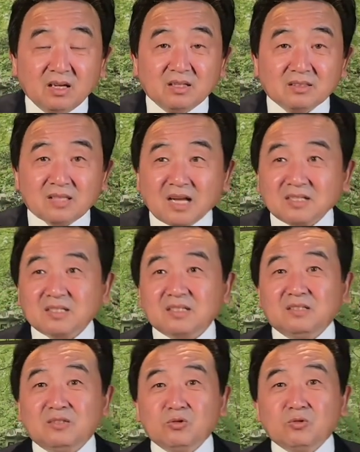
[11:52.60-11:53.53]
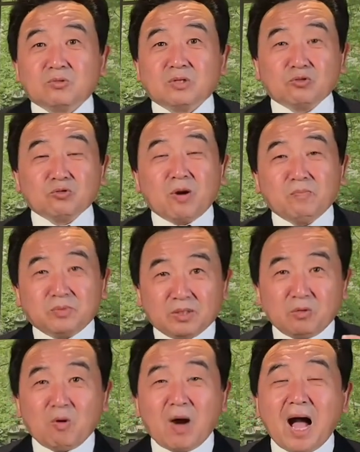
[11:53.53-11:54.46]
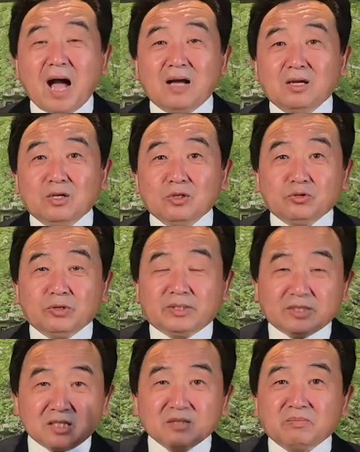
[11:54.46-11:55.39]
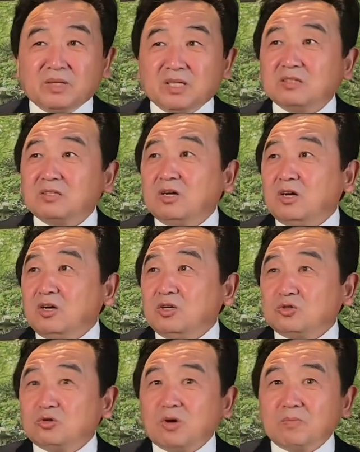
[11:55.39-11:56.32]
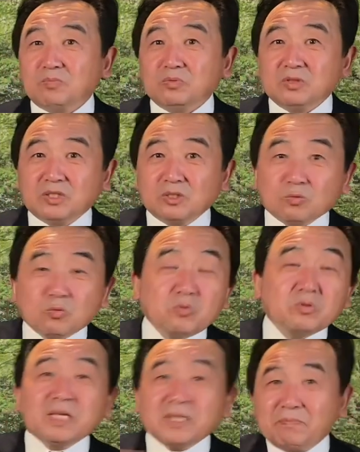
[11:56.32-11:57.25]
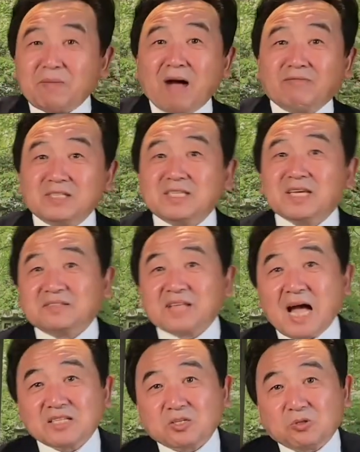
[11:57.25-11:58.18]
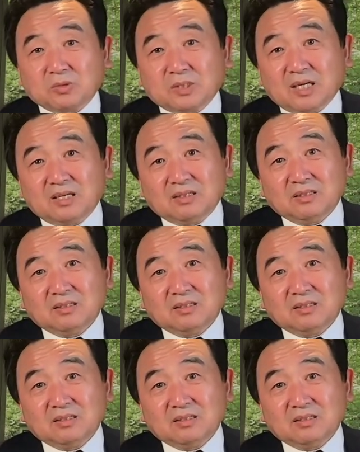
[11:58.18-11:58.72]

但是用了川普的话，却证明川普是故意把文件拿走的，